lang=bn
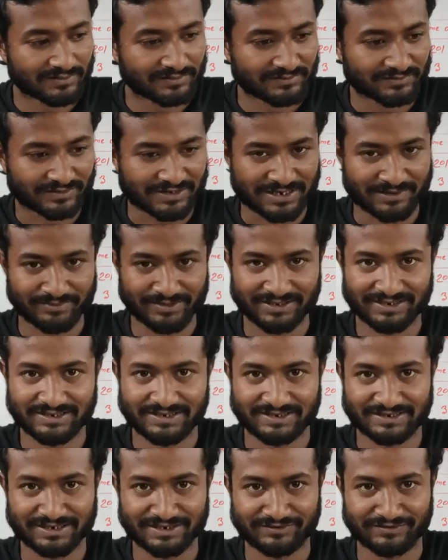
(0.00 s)
তো খাবার
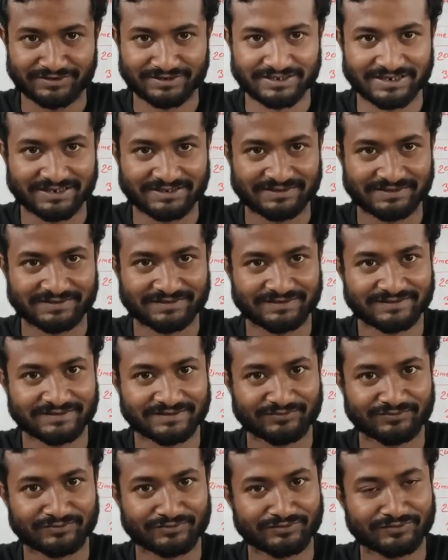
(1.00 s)
দেওয়ার কারণে দেখা যাচ্ছে যে
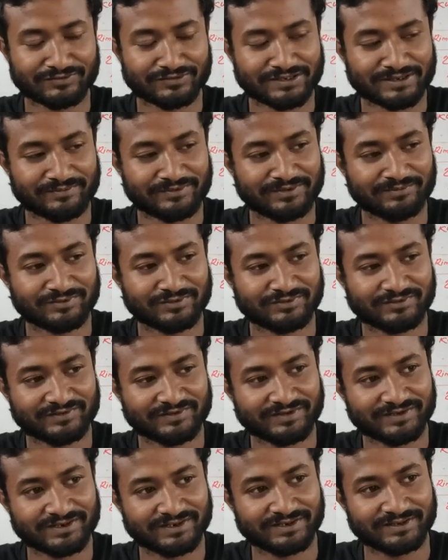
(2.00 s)
কোনো কোনো নাবিক বলতো
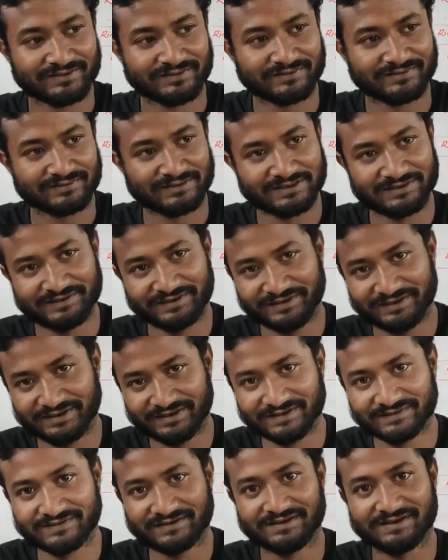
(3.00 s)
যে না ঠিকই
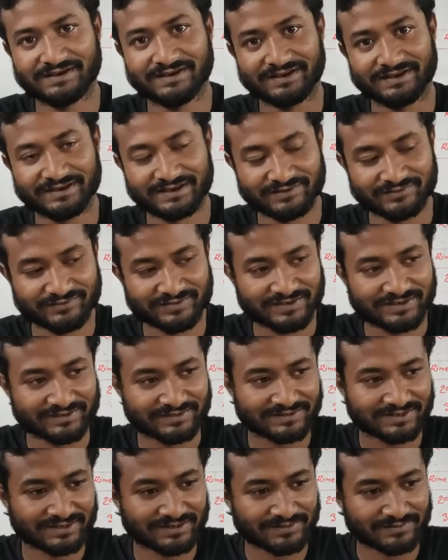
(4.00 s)
আছে এটা হচ্ছে
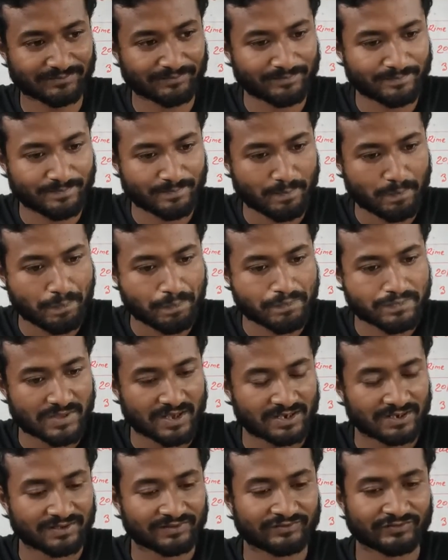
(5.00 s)
একটা
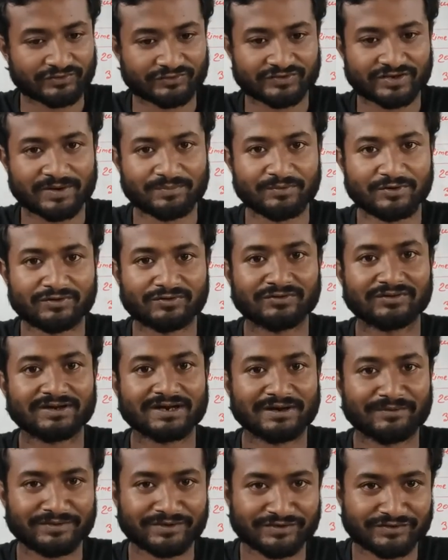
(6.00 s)
স্রষ্টার পক্ষ থেকে
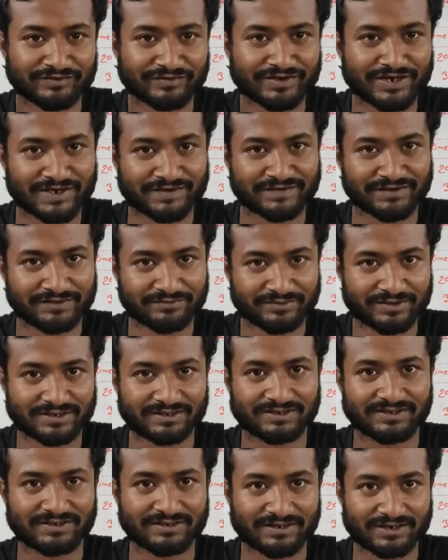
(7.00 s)
আমাদের জন্য আশীর্বাদ
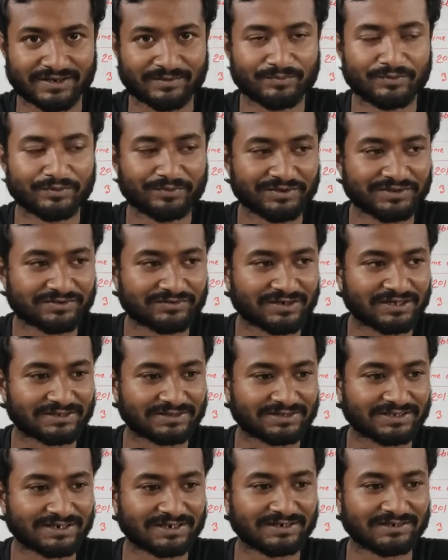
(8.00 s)
একটা পবিত্র
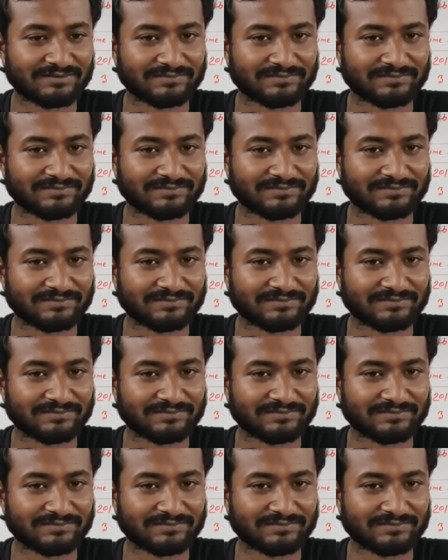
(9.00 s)
আত্মা